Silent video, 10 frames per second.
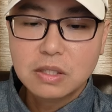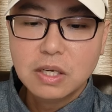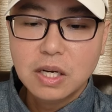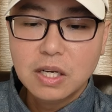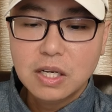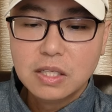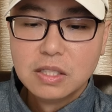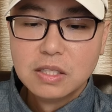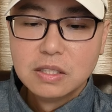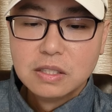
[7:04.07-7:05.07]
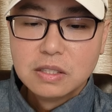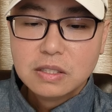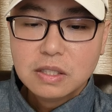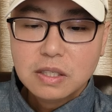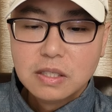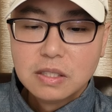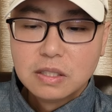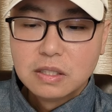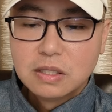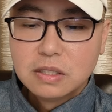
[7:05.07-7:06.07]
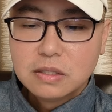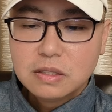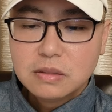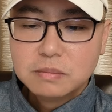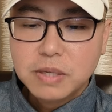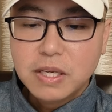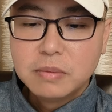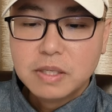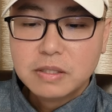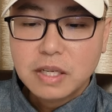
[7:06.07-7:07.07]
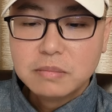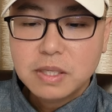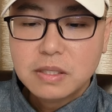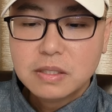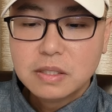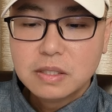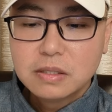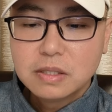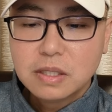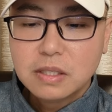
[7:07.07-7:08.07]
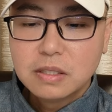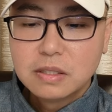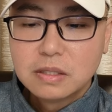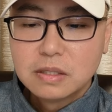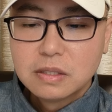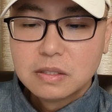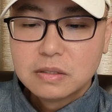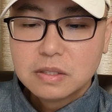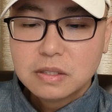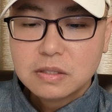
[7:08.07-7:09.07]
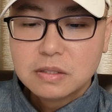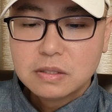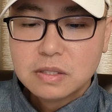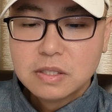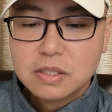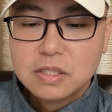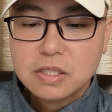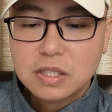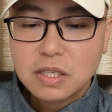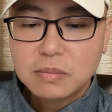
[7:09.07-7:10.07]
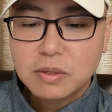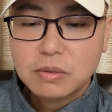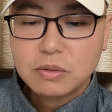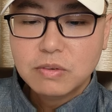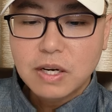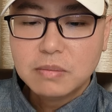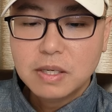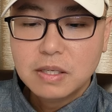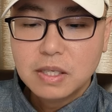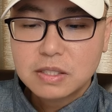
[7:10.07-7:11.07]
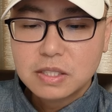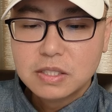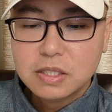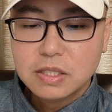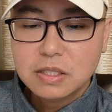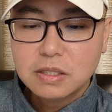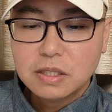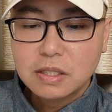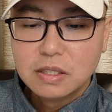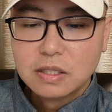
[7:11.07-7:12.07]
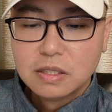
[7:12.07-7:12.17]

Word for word: 德昂啊，啊，这个北边、南边的啊，这个克钦呐，包括佤邦啊这些啊，